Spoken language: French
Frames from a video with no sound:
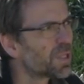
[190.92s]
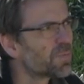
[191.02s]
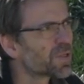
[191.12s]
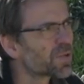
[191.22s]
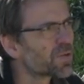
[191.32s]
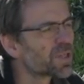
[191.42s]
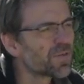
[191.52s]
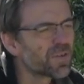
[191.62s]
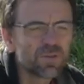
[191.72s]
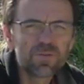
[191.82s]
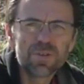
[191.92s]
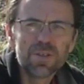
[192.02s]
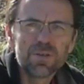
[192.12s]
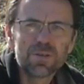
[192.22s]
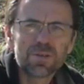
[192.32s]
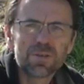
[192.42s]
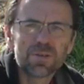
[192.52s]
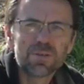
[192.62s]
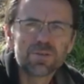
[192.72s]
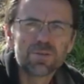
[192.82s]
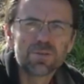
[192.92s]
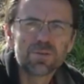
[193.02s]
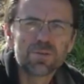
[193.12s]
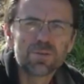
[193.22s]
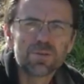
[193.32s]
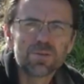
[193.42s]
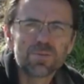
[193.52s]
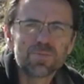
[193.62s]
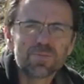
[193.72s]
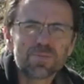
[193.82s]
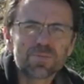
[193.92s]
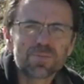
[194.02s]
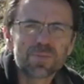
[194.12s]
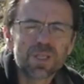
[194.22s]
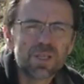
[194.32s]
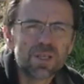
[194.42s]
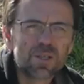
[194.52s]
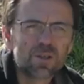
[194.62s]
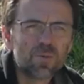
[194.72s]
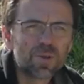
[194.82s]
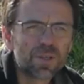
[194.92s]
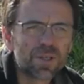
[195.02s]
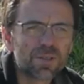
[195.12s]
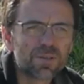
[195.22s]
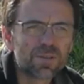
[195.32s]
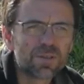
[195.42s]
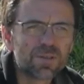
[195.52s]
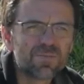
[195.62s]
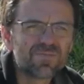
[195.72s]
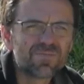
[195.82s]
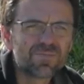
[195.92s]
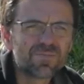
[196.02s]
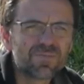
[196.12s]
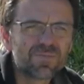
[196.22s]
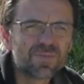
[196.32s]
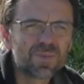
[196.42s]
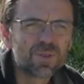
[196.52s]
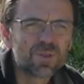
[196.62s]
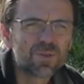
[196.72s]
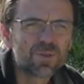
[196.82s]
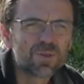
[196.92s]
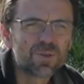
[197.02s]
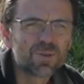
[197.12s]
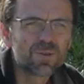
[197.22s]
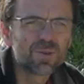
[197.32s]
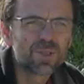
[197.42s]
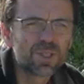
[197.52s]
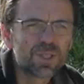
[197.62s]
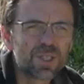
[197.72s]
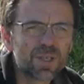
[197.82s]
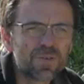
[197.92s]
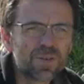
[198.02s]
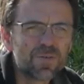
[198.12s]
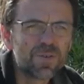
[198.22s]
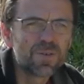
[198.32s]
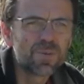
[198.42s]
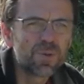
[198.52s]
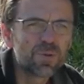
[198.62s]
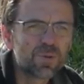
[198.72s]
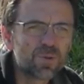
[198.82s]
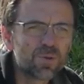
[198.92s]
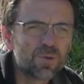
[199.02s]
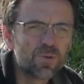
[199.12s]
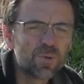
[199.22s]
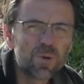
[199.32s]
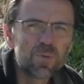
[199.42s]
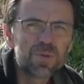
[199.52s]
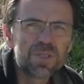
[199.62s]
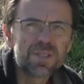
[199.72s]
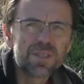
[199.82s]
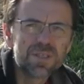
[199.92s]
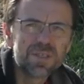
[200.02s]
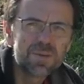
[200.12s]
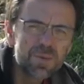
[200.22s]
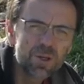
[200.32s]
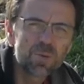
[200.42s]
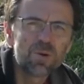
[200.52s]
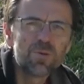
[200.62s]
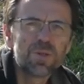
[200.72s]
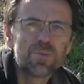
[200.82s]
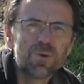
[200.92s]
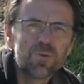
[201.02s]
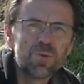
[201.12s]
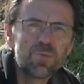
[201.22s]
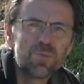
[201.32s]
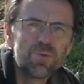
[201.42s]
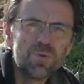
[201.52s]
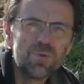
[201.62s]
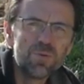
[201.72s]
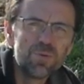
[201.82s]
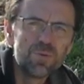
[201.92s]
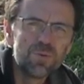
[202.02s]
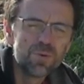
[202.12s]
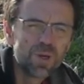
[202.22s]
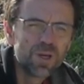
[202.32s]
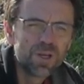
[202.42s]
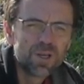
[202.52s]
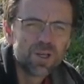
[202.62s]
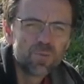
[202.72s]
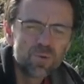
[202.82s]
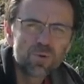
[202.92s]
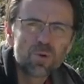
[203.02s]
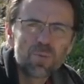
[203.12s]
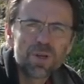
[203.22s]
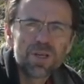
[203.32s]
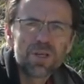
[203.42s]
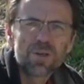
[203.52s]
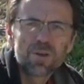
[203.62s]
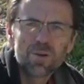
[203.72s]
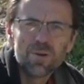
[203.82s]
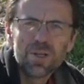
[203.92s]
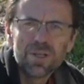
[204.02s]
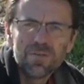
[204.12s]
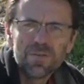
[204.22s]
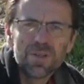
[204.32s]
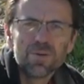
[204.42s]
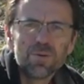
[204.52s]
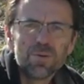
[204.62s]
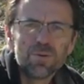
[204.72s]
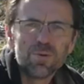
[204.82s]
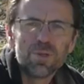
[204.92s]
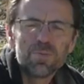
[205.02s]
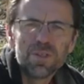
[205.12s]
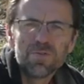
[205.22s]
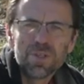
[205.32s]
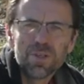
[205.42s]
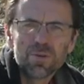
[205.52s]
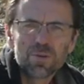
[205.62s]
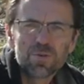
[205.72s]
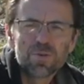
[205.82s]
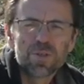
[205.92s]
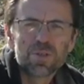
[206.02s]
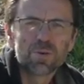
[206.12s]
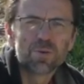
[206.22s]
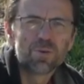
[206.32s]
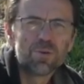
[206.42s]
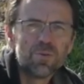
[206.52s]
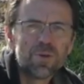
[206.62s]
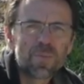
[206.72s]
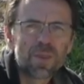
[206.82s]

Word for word: parce que j'avais envie de comment dire, euh, j'avais envie vraiment de, vous proposer des, meilleurs produits, des produits plus, plus complets que les vidéos, les petites vidéos que je vous fais sur YouTube.